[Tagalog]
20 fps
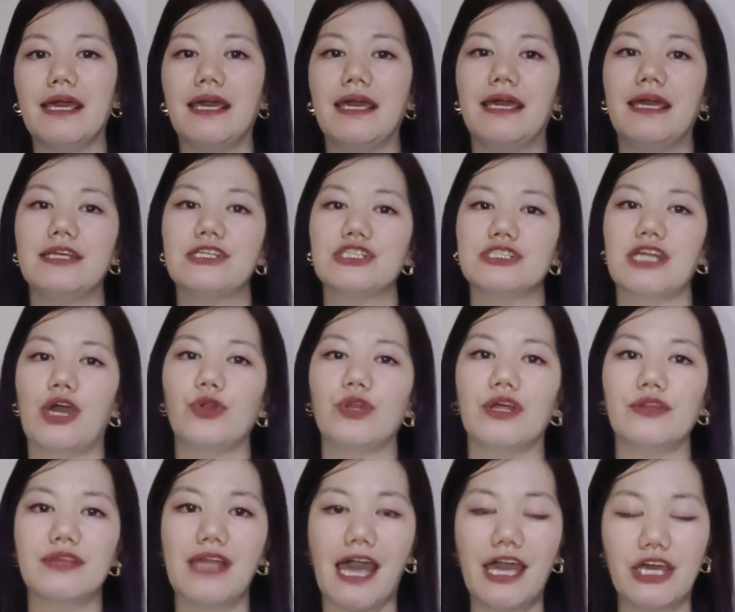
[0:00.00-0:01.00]

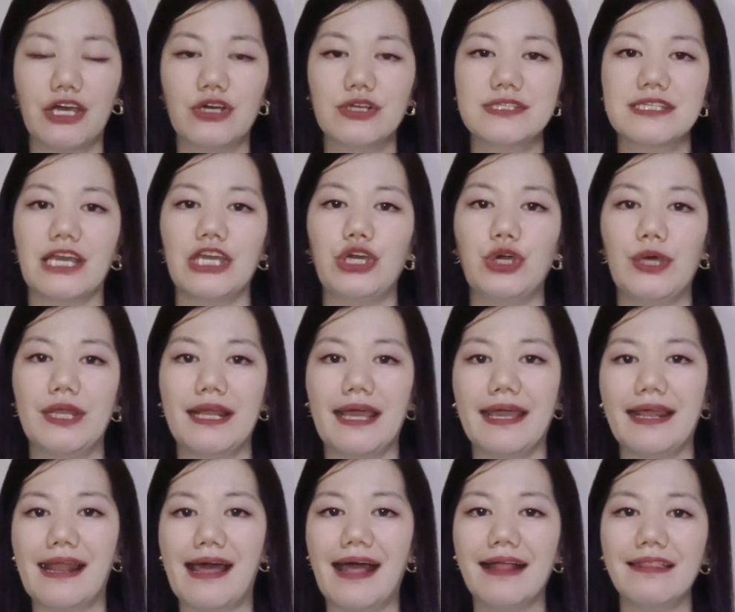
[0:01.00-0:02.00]
i-shoutout tayo sa
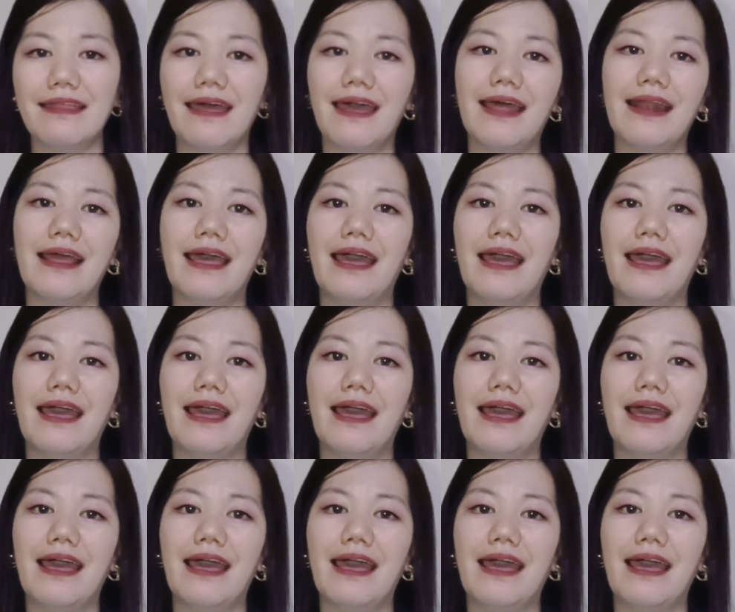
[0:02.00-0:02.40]
Q&A natin.